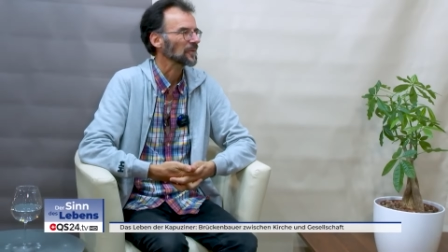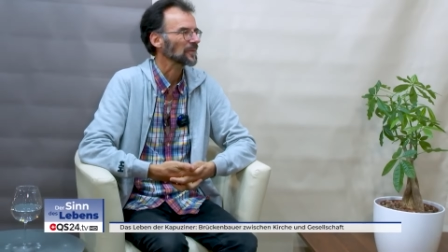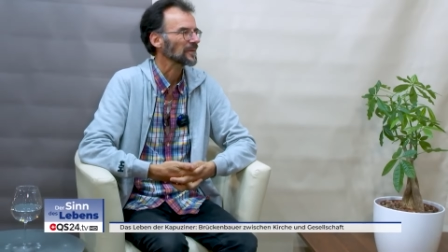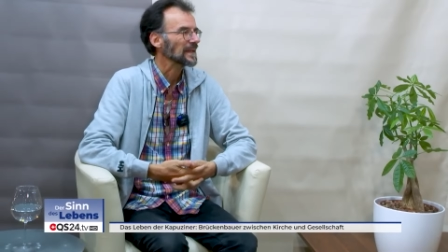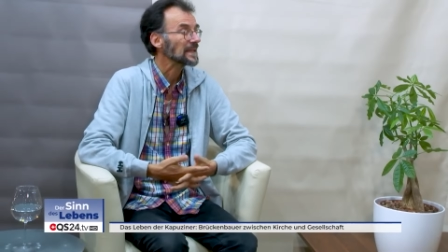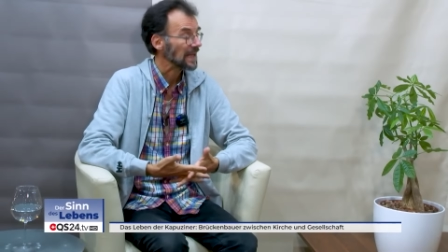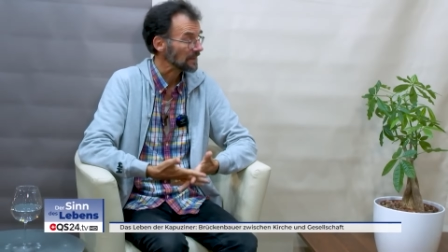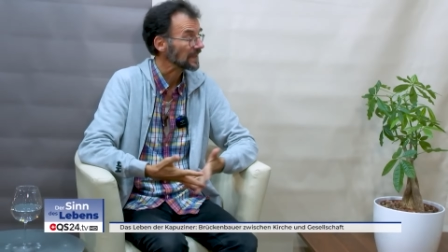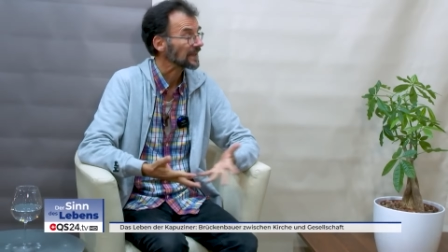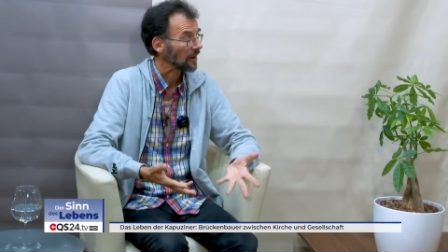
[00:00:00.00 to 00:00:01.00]
Und mhm. ich
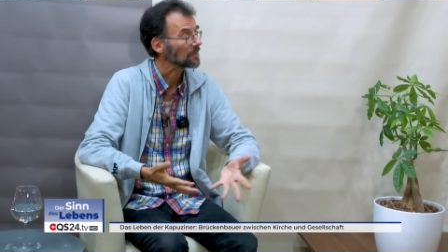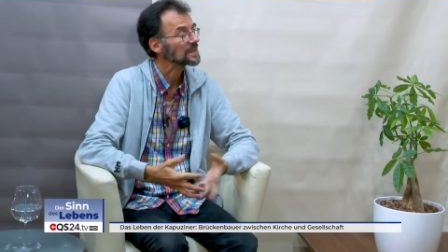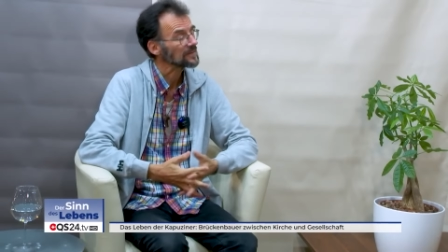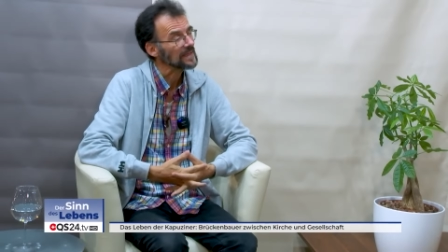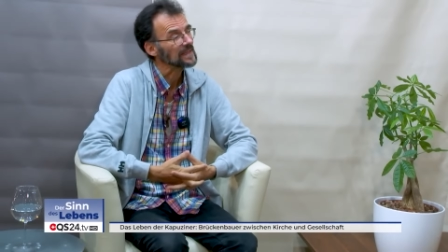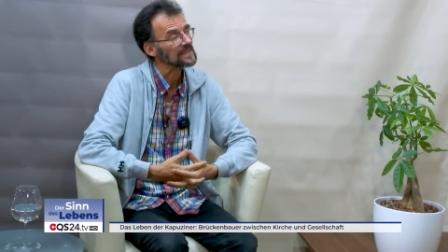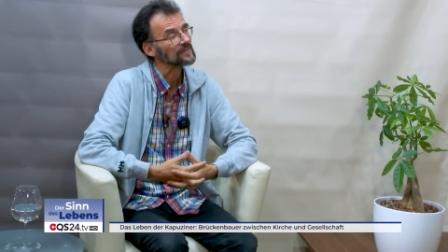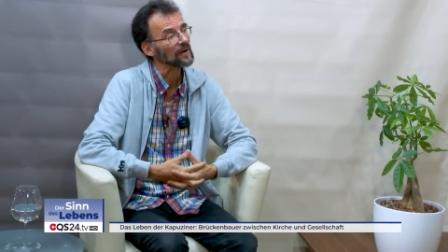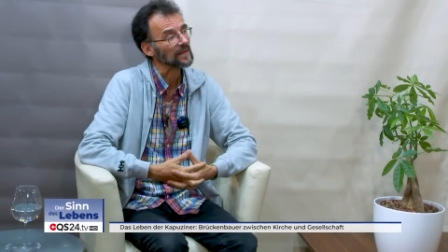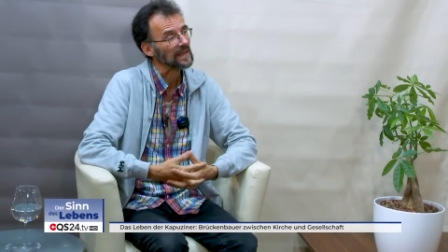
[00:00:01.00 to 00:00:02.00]
lebe in Rapperswil,
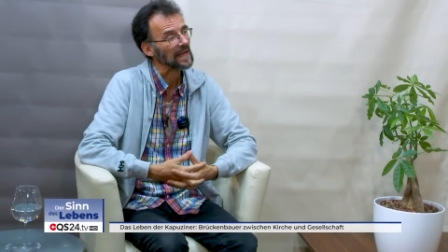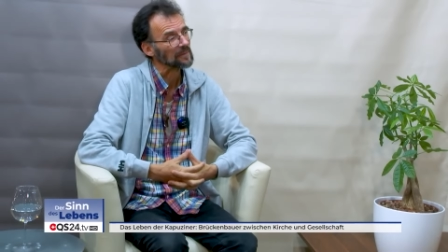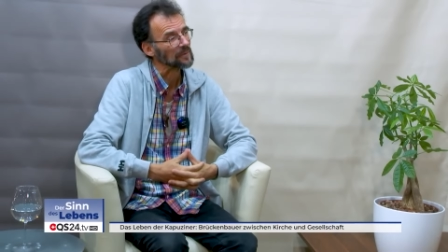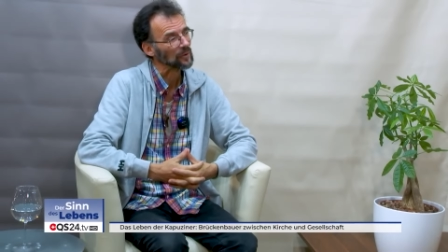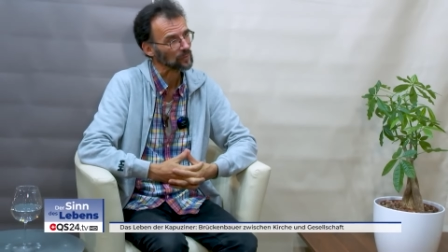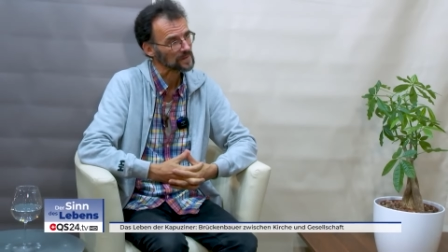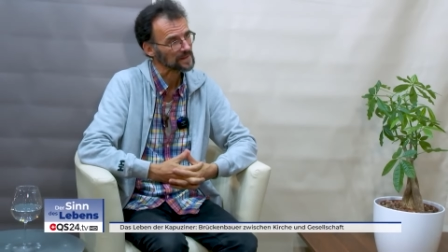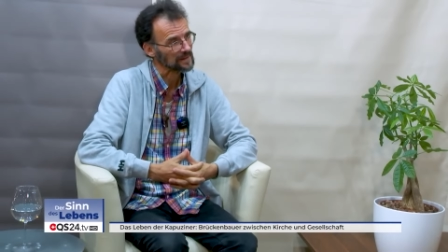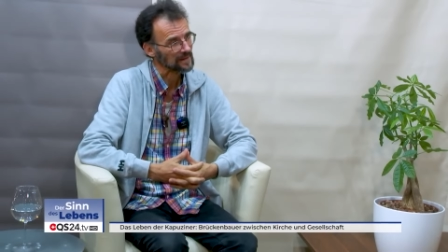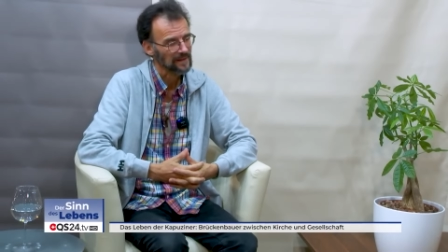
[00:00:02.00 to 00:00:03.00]
zwar in einem
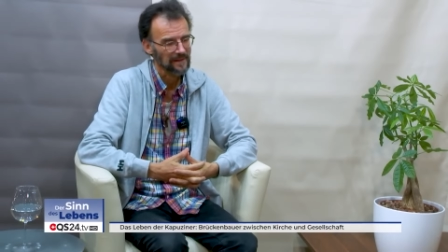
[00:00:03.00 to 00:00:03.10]
Kloster,